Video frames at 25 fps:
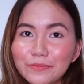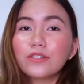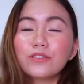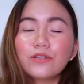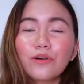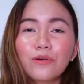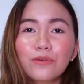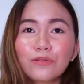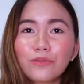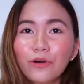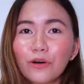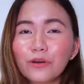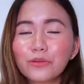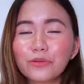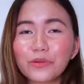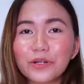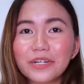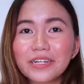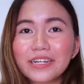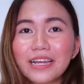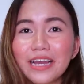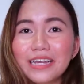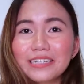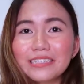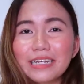So don't
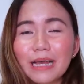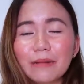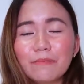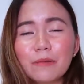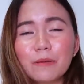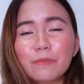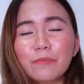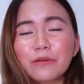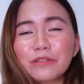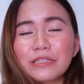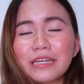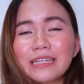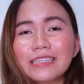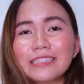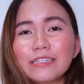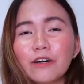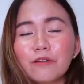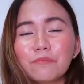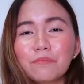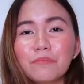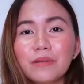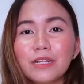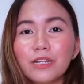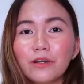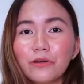worry guys, I'll be putting
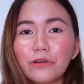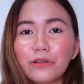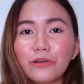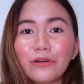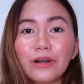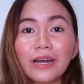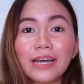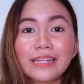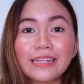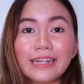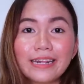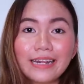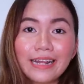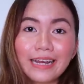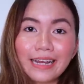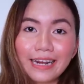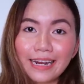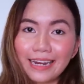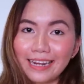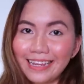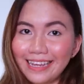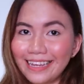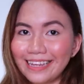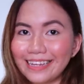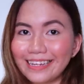down below yung kanilang
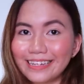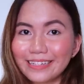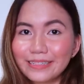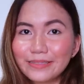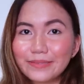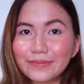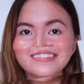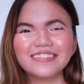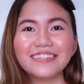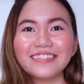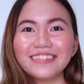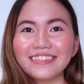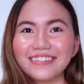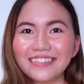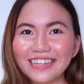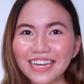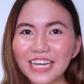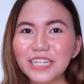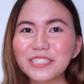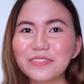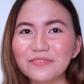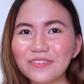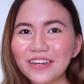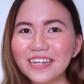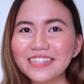link.
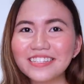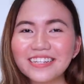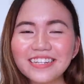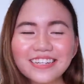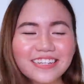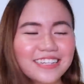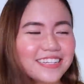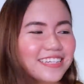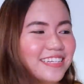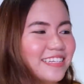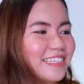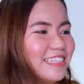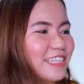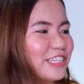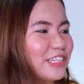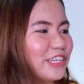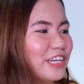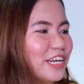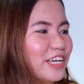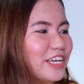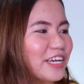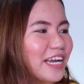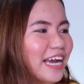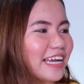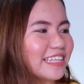Yes, finally, nandito
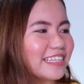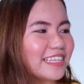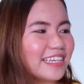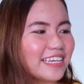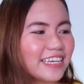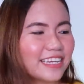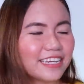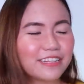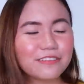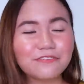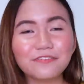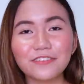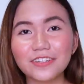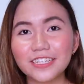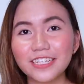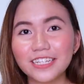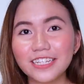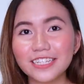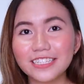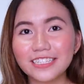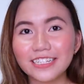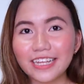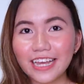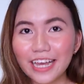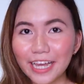na yung ating
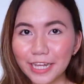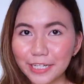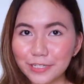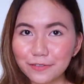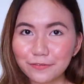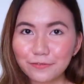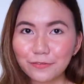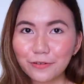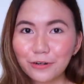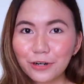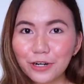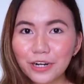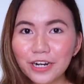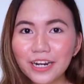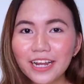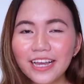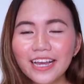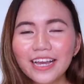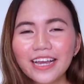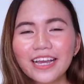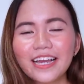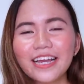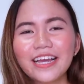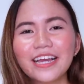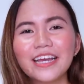Infinix S4.
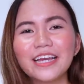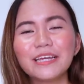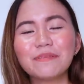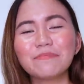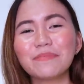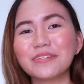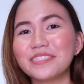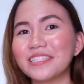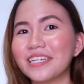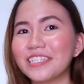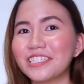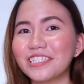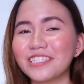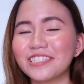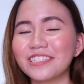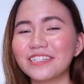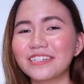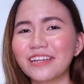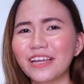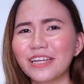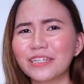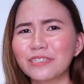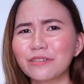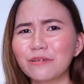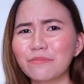And pasensya na
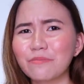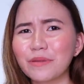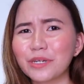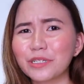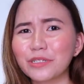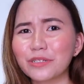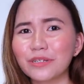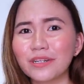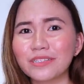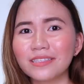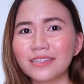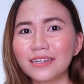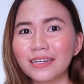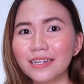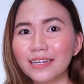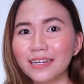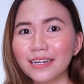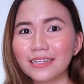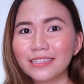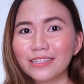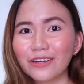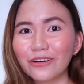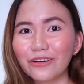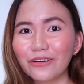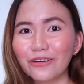guys kung medyo
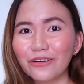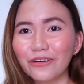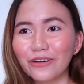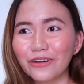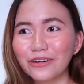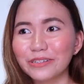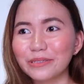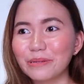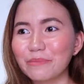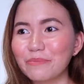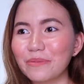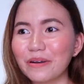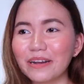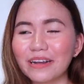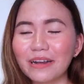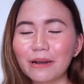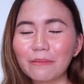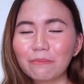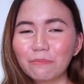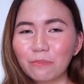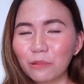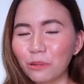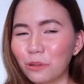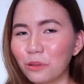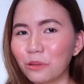natagalan ako sa
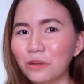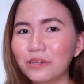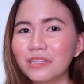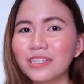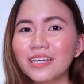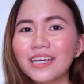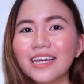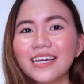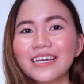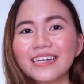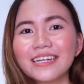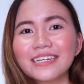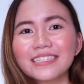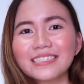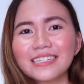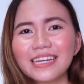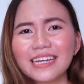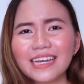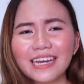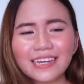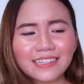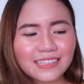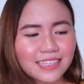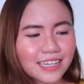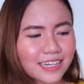pag-upload. Kasi
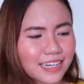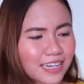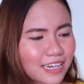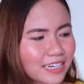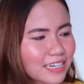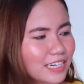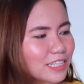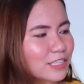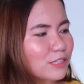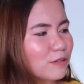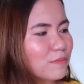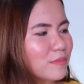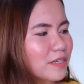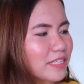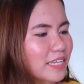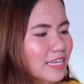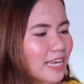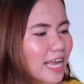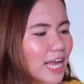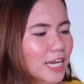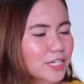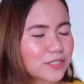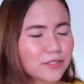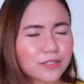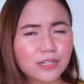ang tagal nang dumating
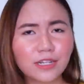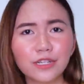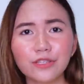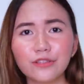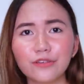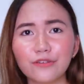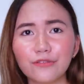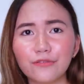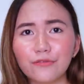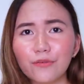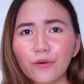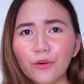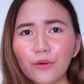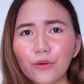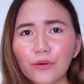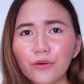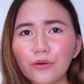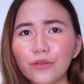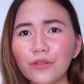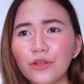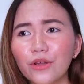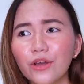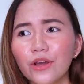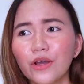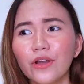actually nung
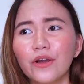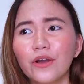phone.